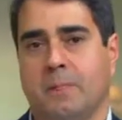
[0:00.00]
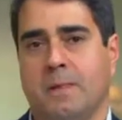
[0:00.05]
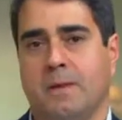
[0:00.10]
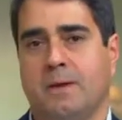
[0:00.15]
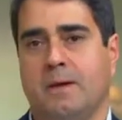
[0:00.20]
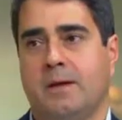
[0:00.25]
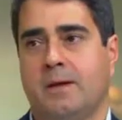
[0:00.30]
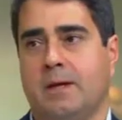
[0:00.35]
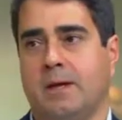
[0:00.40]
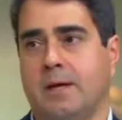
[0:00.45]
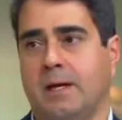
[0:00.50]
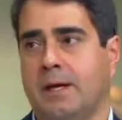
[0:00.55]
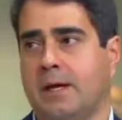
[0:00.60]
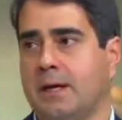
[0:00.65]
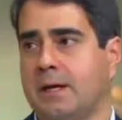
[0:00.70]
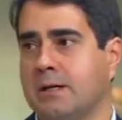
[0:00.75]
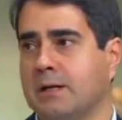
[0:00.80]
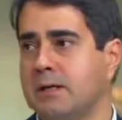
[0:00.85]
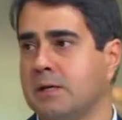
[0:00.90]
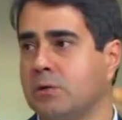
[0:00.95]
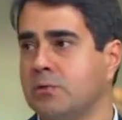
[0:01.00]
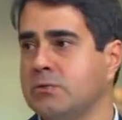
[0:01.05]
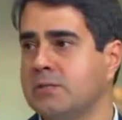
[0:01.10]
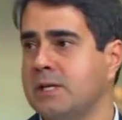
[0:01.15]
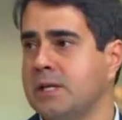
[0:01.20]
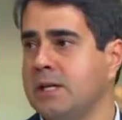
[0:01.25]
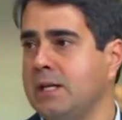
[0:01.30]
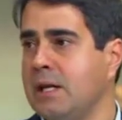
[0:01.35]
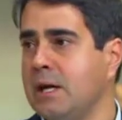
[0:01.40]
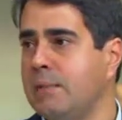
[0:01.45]
É, não
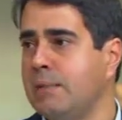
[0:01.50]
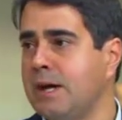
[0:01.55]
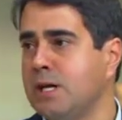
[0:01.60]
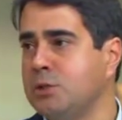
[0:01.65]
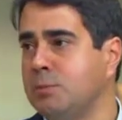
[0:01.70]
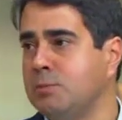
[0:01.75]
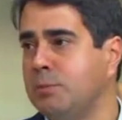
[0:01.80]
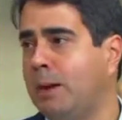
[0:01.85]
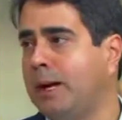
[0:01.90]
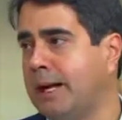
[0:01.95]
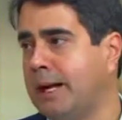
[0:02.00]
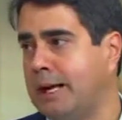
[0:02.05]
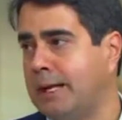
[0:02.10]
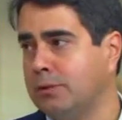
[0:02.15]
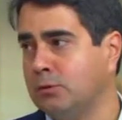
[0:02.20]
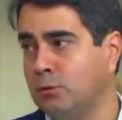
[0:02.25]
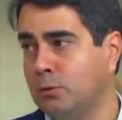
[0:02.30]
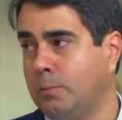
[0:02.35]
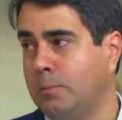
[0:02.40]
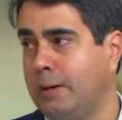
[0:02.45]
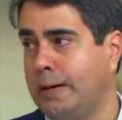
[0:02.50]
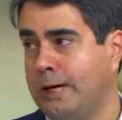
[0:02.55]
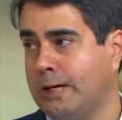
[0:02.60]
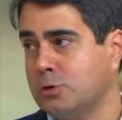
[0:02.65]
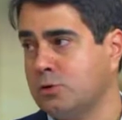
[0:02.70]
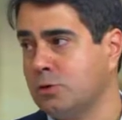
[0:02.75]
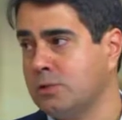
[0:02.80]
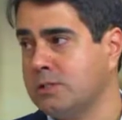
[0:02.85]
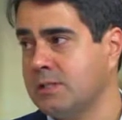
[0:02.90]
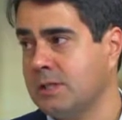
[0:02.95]
seria mais barato para a
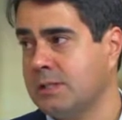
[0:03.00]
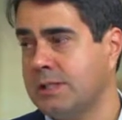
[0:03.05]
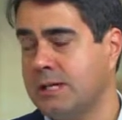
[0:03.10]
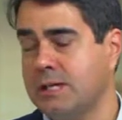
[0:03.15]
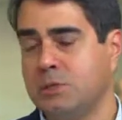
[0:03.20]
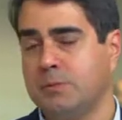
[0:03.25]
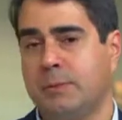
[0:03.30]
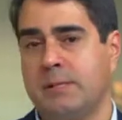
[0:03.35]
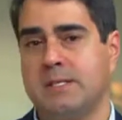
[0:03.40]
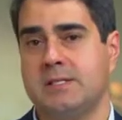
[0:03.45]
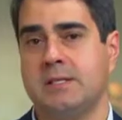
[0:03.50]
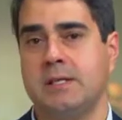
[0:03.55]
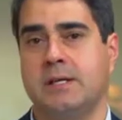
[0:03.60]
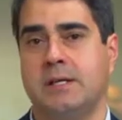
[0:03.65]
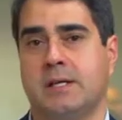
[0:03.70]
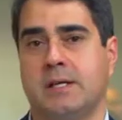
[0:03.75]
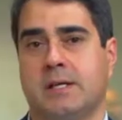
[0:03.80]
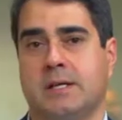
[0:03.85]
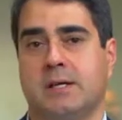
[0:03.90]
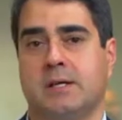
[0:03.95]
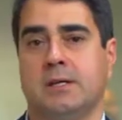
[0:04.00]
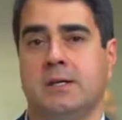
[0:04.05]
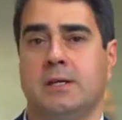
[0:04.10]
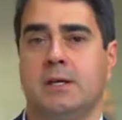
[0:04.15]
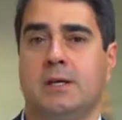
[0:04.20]
sociedade brasileira